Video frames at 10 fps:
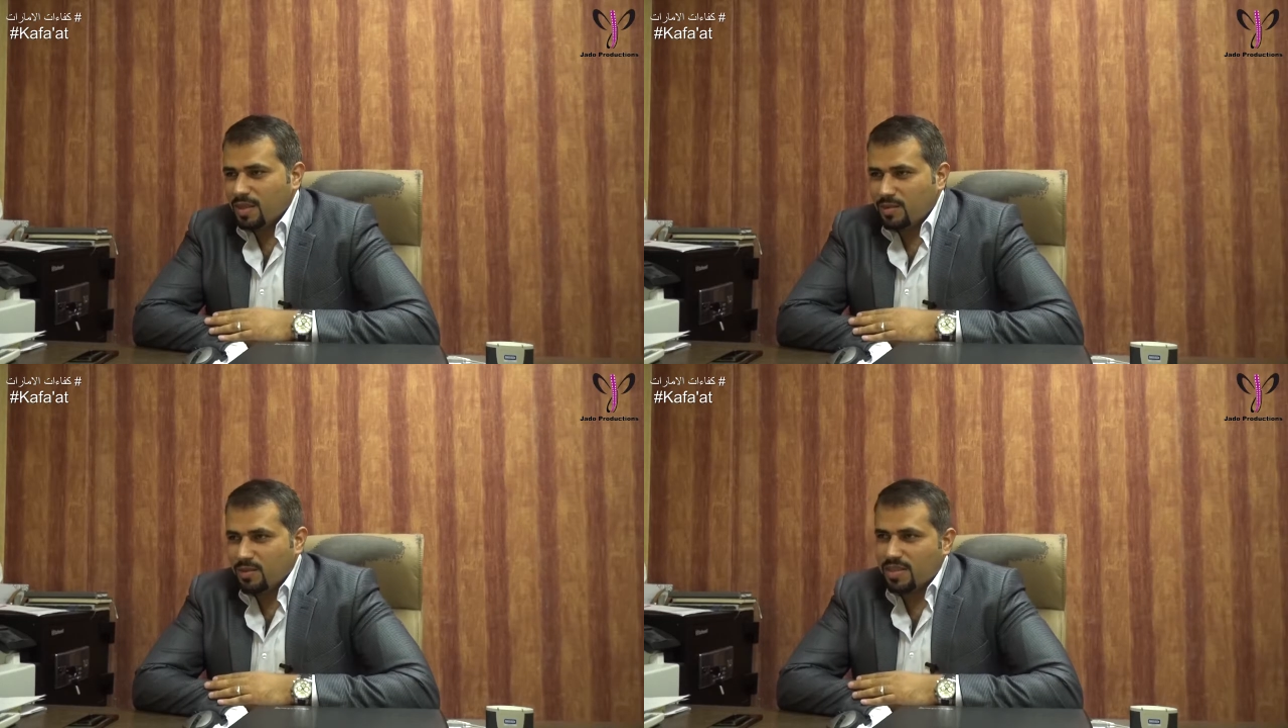
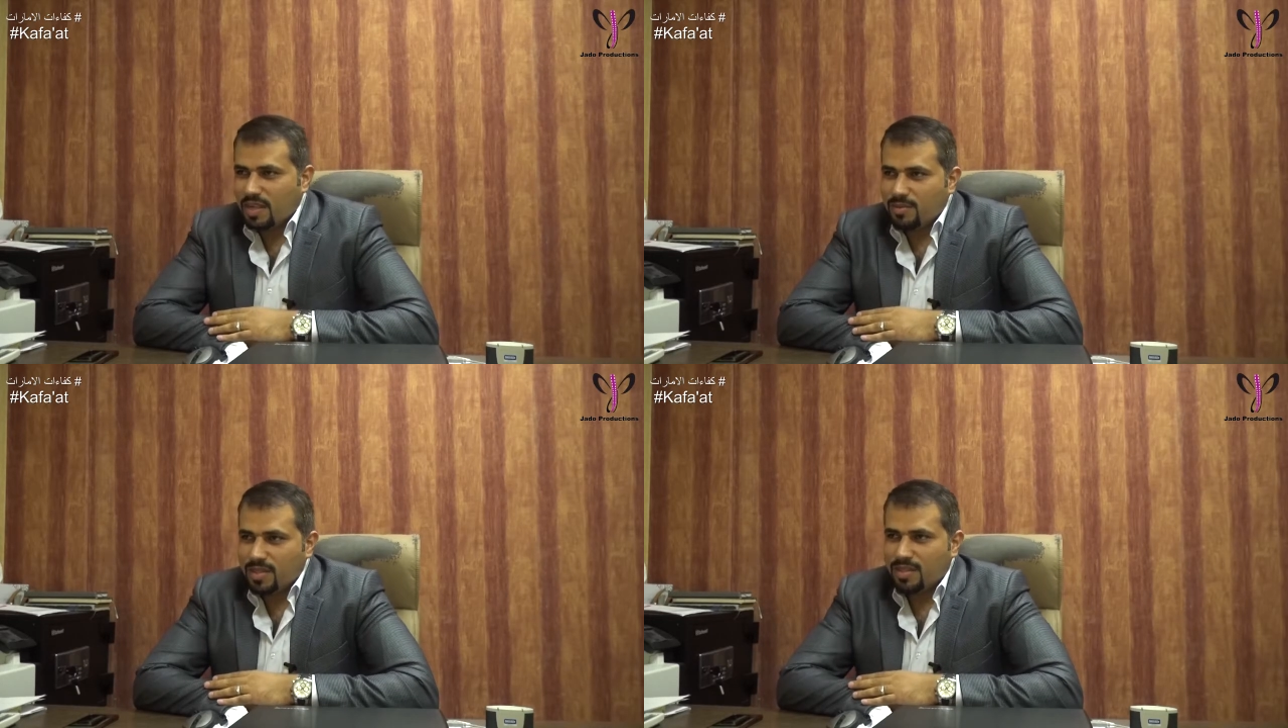بدها تكون
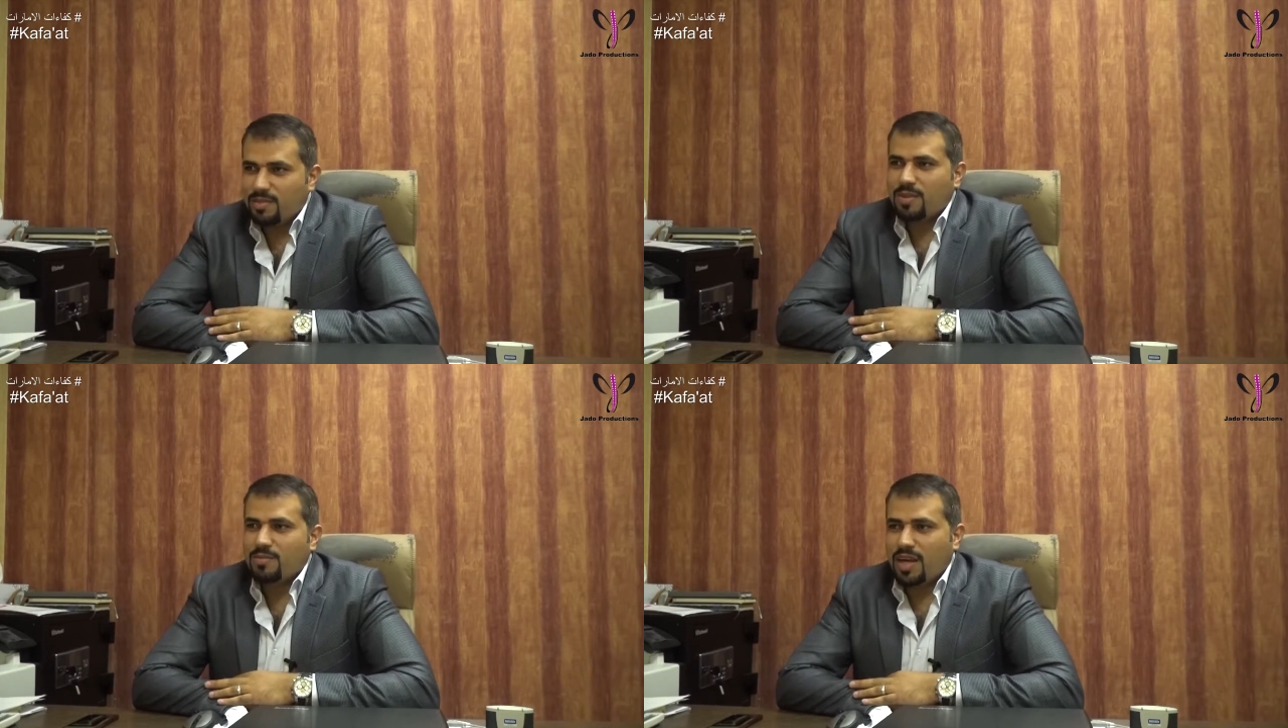صعبة
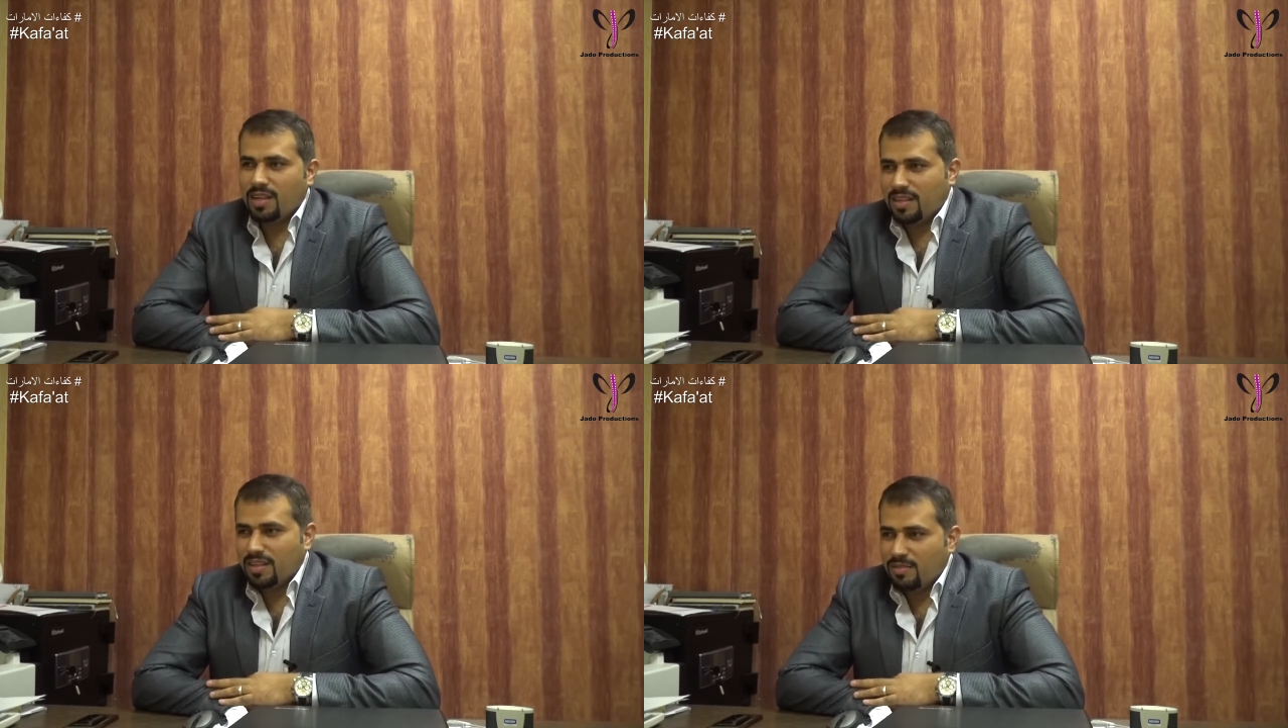عبين ما
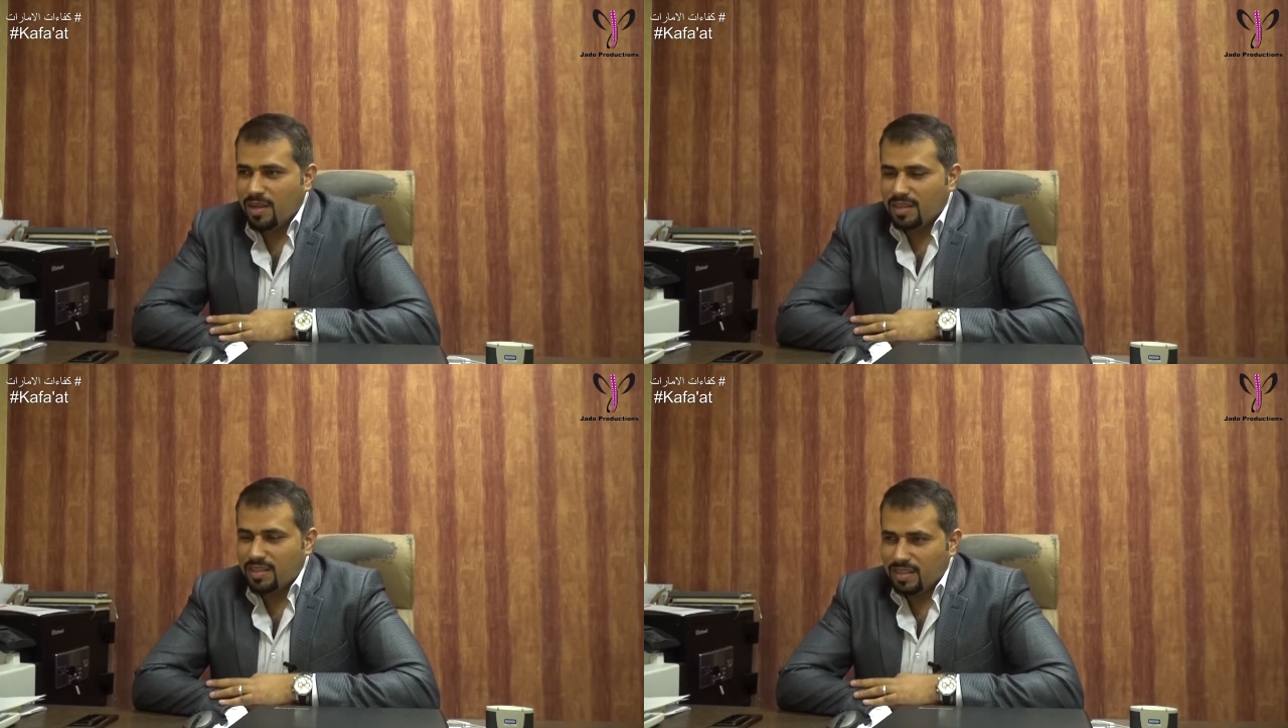حتى
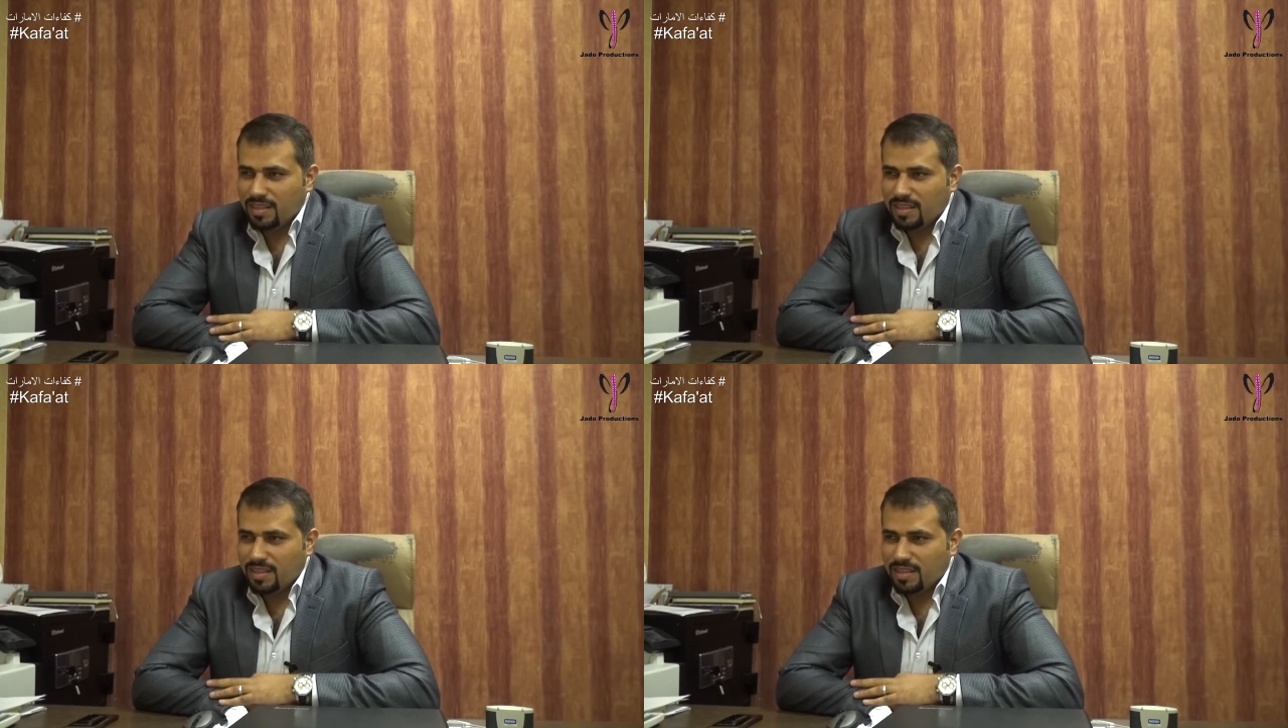الواحد